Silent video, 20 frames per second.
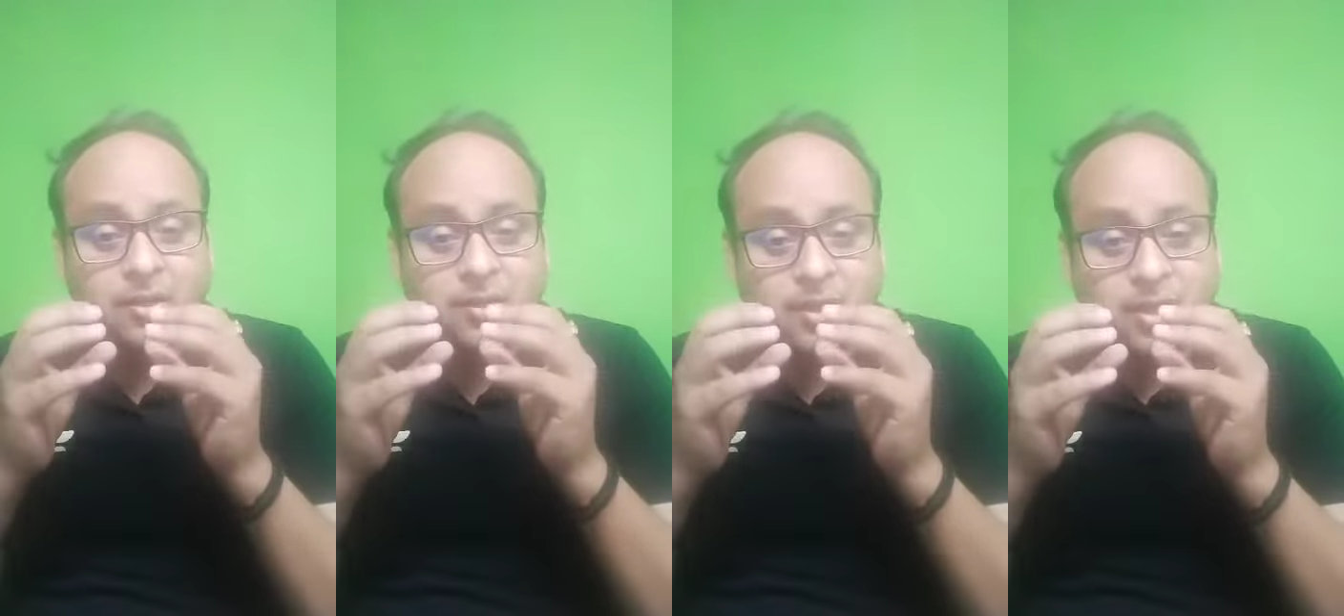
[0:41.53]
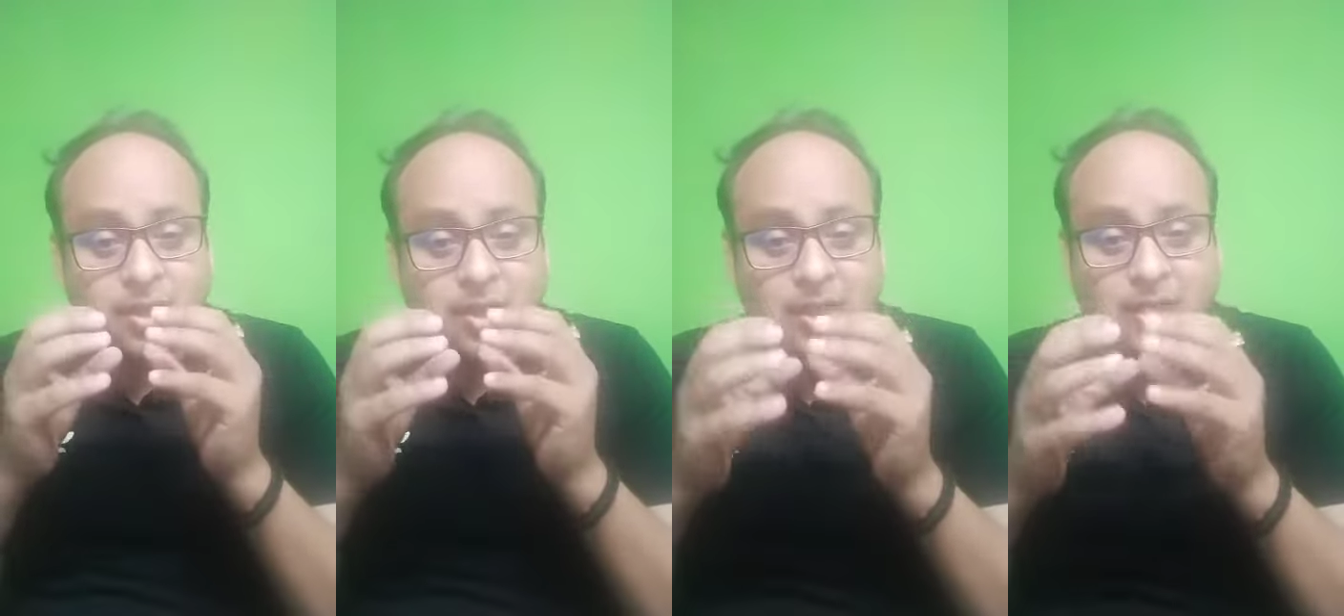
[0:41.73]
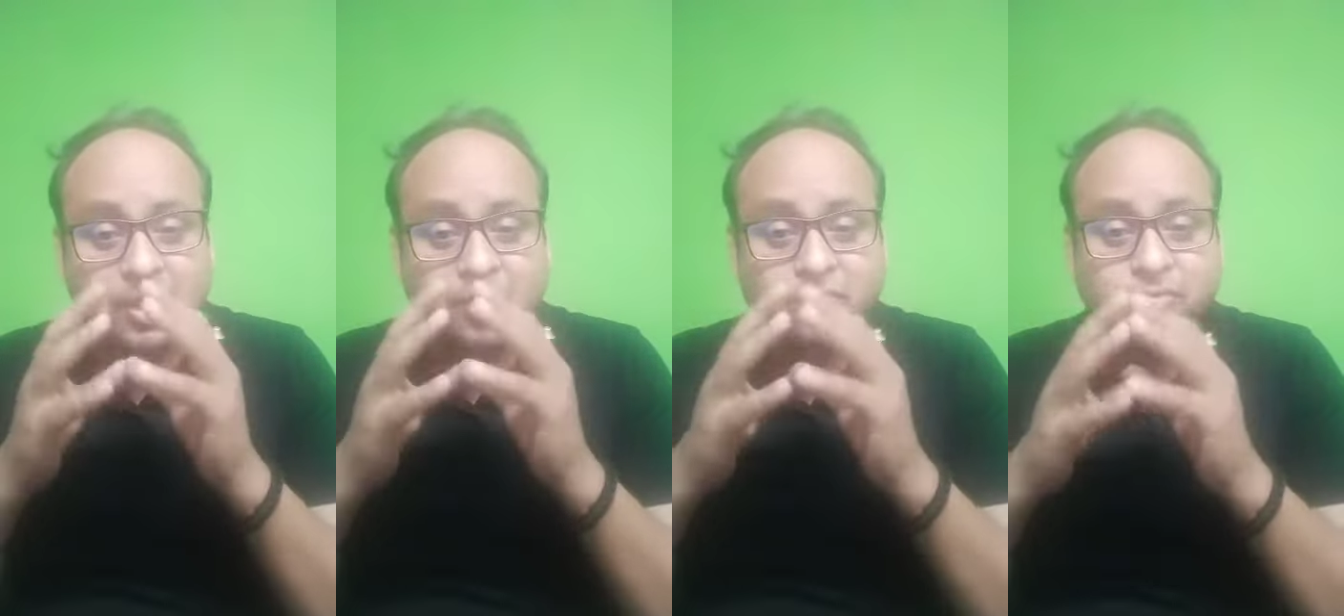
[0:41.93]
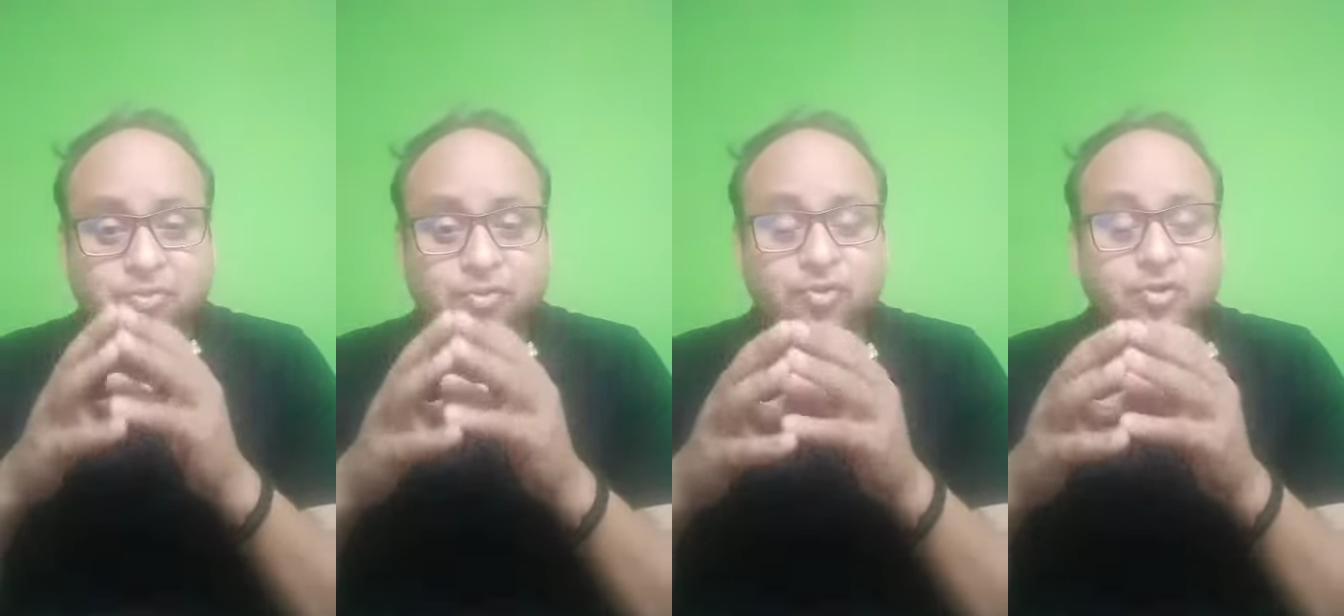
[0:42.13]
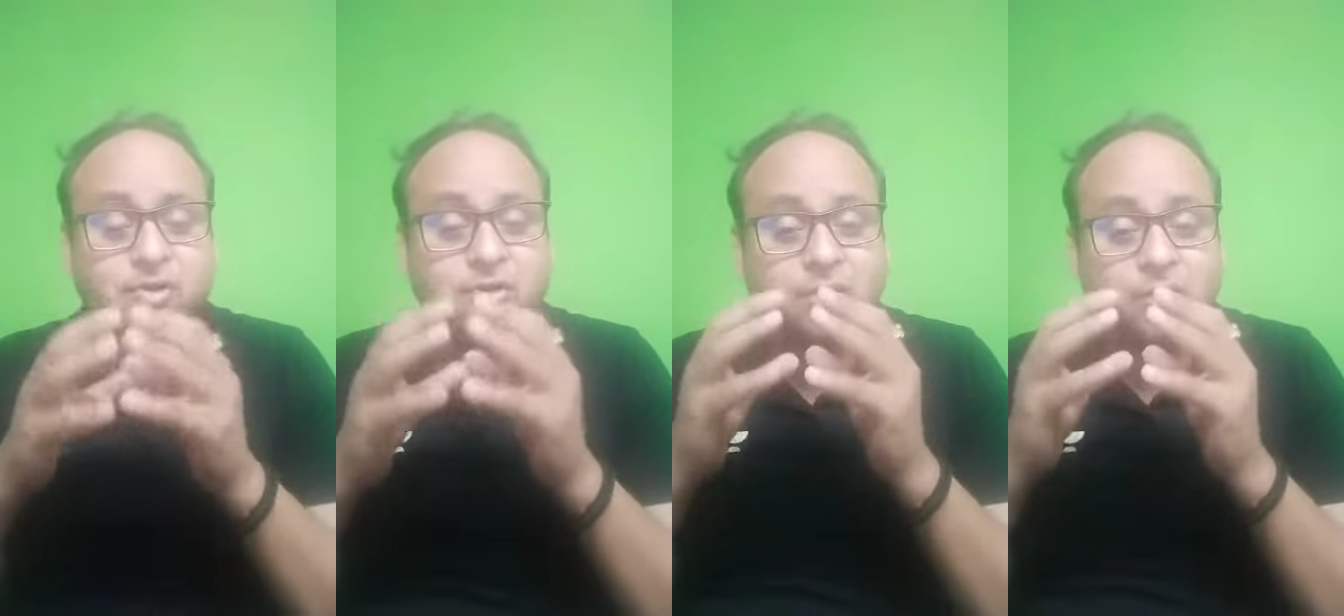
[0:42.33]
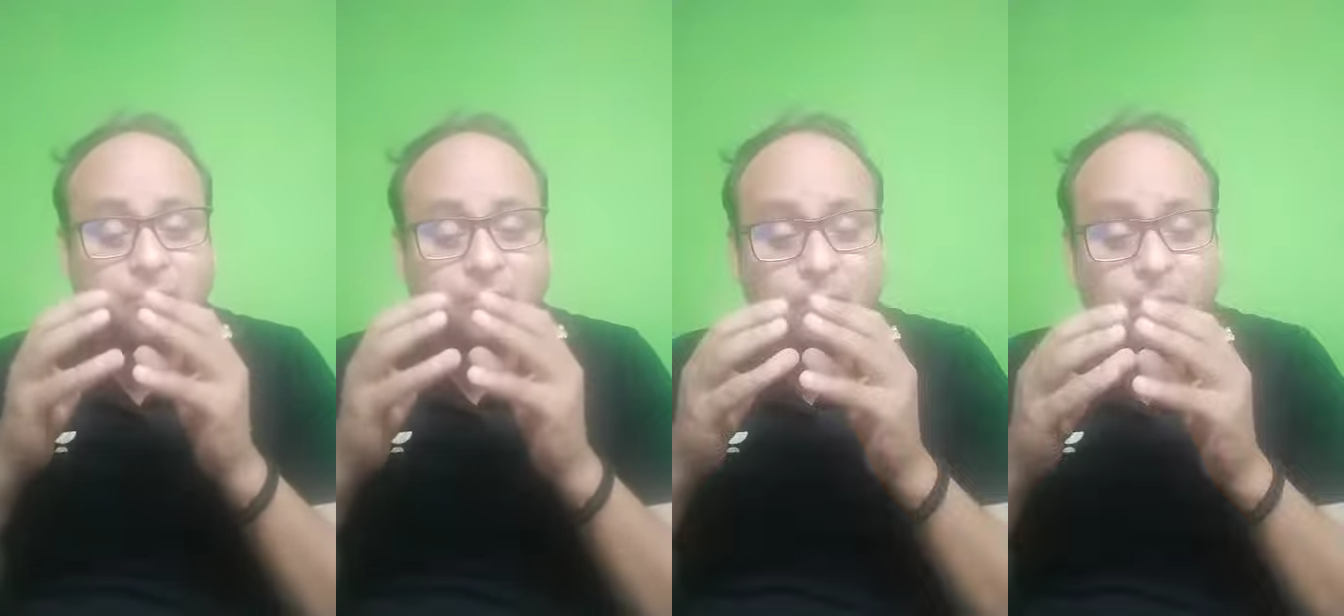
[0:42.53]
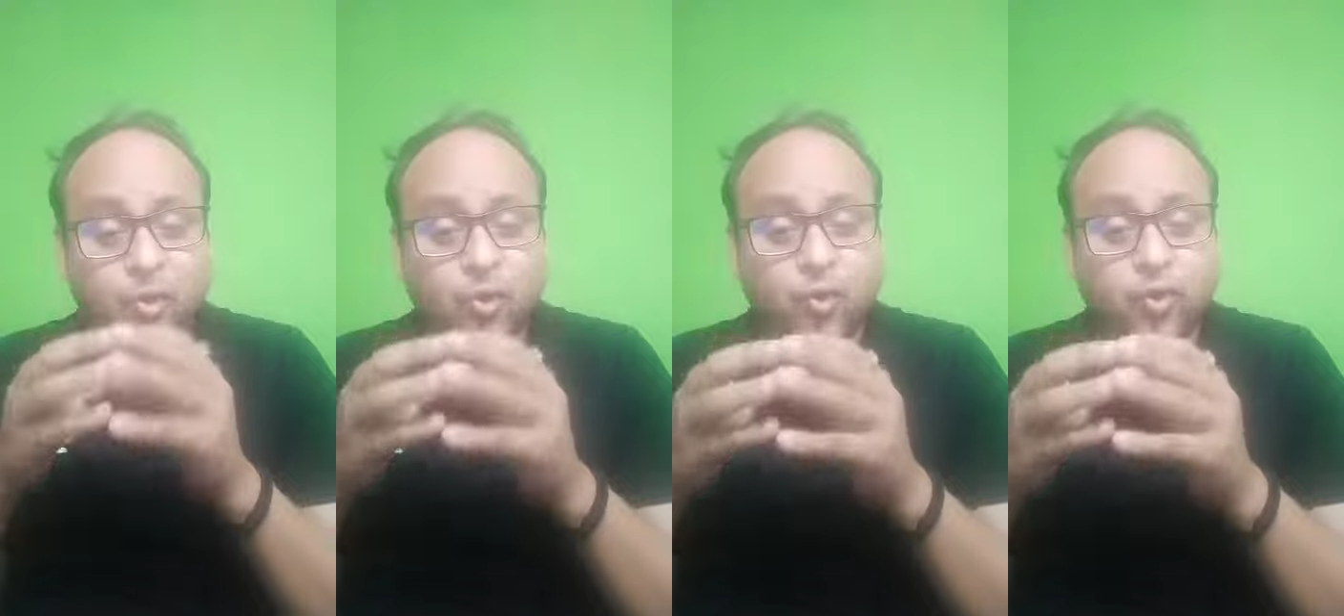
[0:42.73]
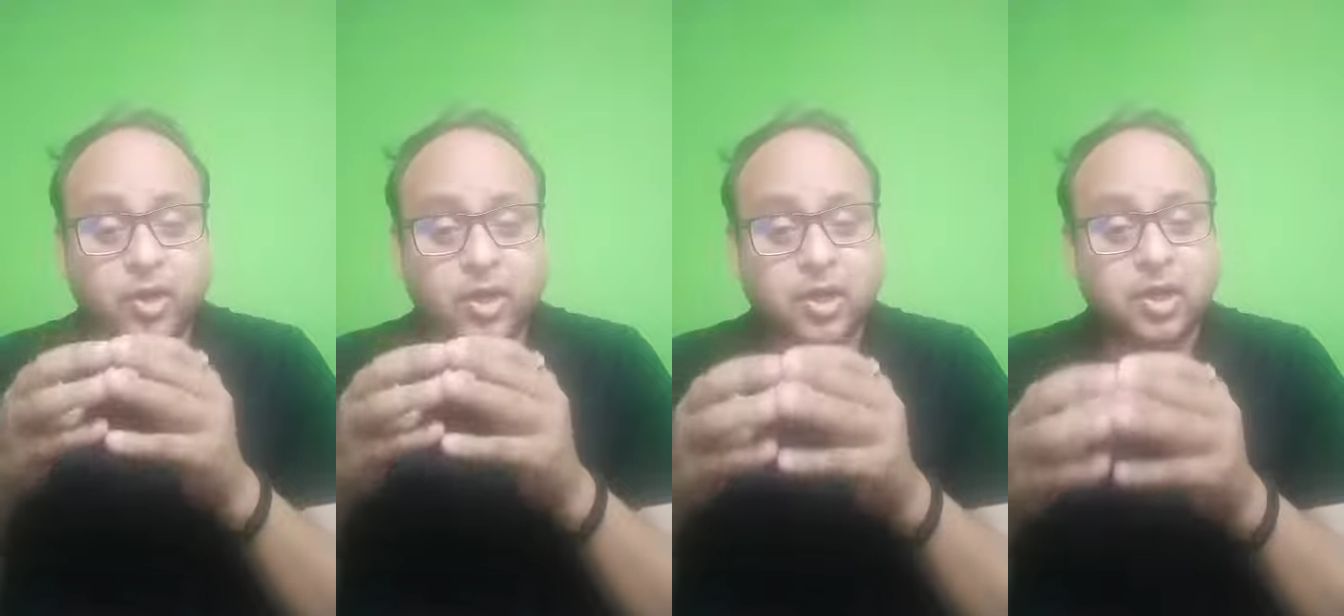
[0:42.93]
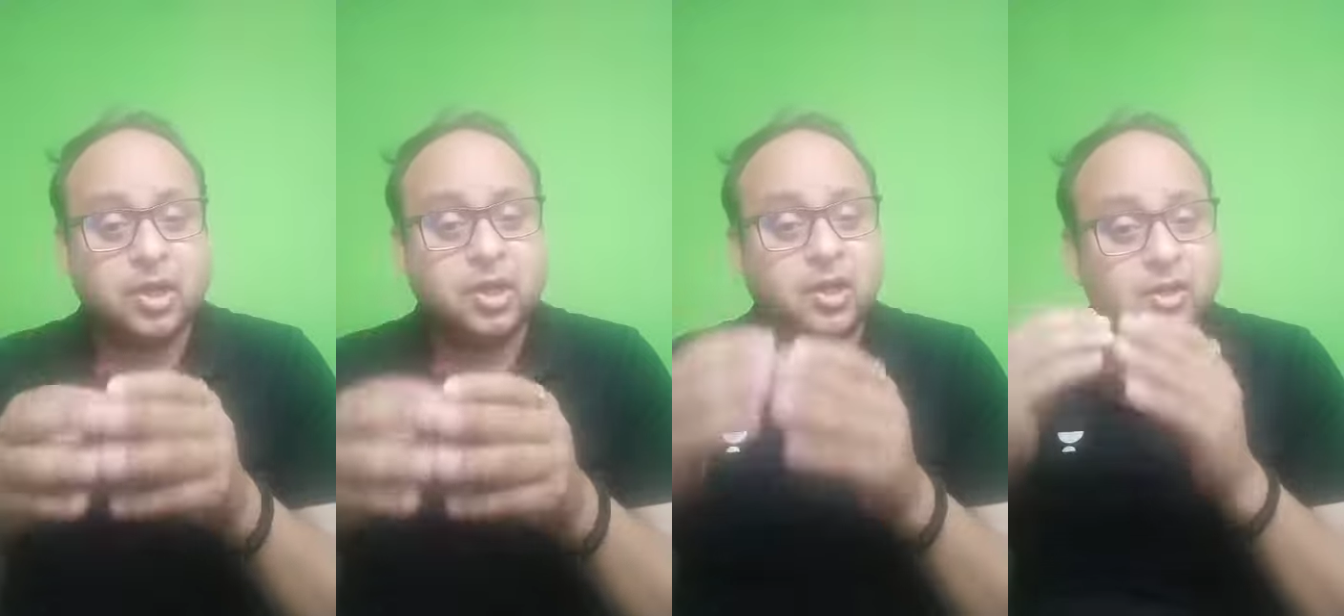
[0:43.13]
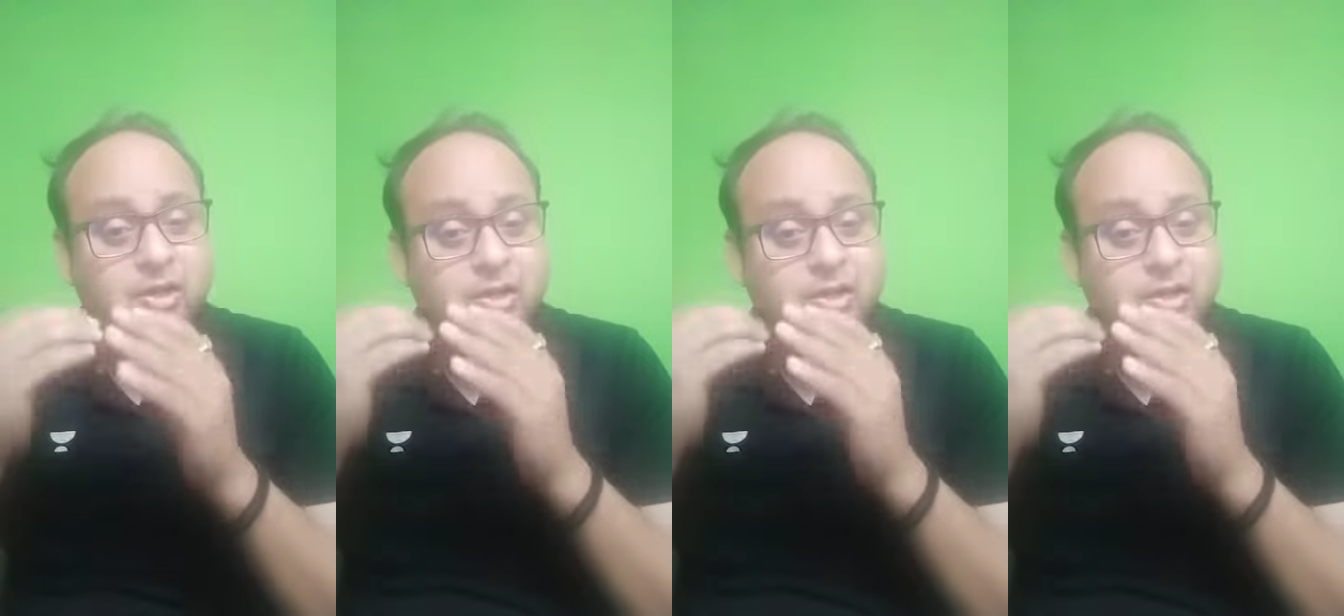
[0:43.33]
ईयरफोन बोर्ड का